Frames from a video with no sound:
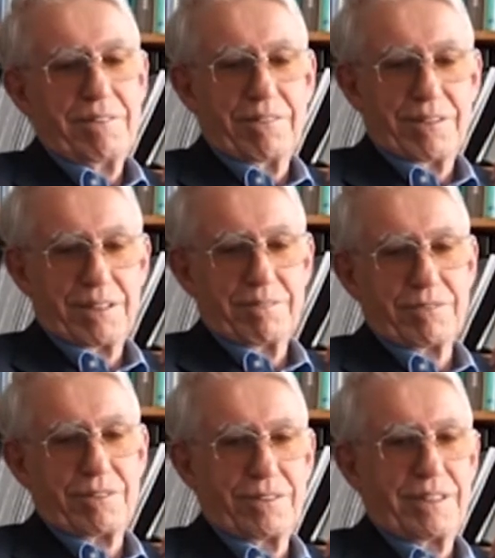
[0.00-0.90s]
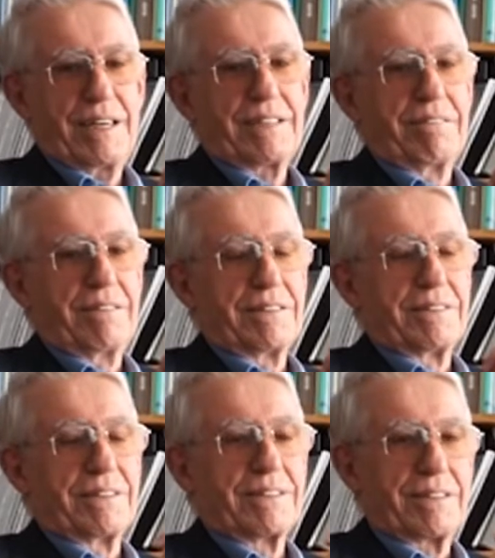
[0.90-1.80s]
wo eben schön
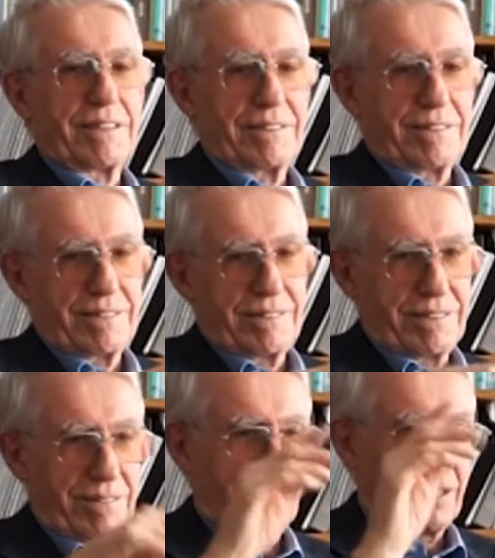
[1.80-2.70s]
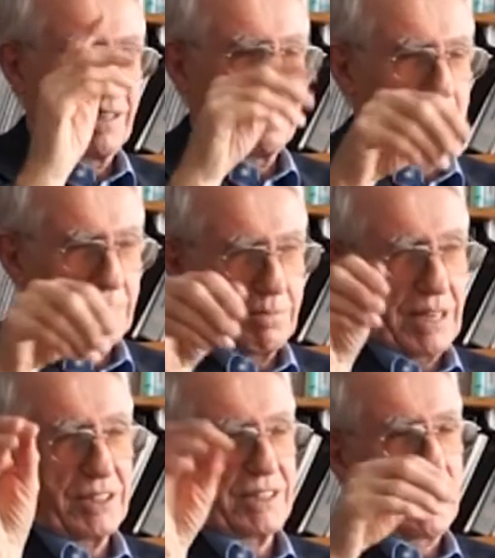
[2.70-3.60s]
nachgewiesen ist, dass dieses, diese sogenannte
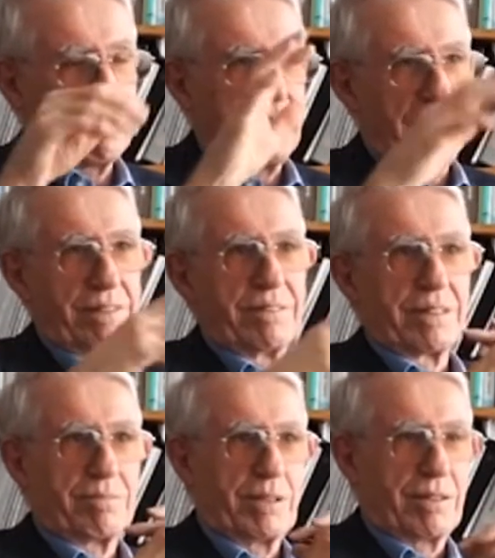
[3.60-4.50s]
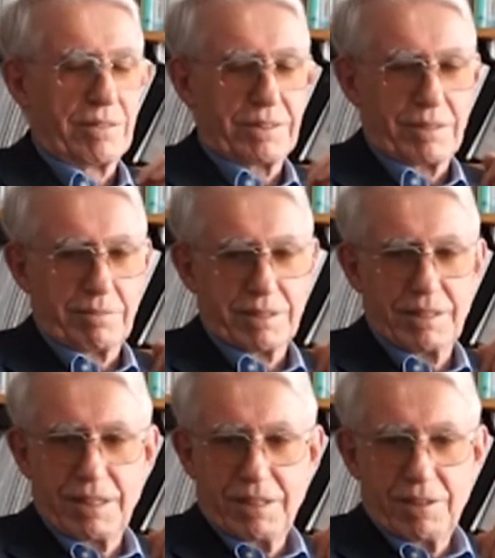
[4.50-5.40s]
mathematische Ableitung des
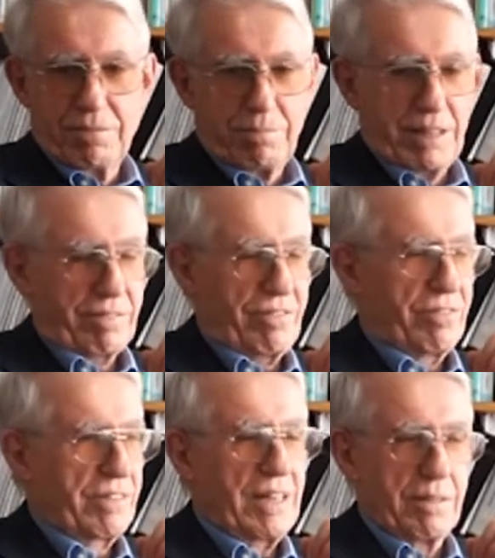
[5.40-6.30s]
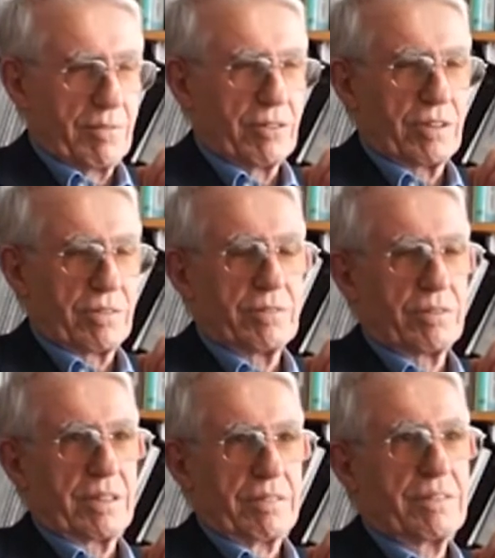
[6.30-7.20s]
Peak-Konzeptes bei keinem Rohstoff
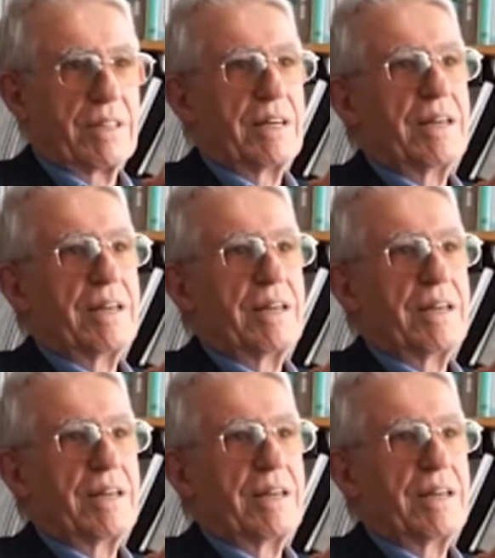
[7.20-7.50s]
zutrifft.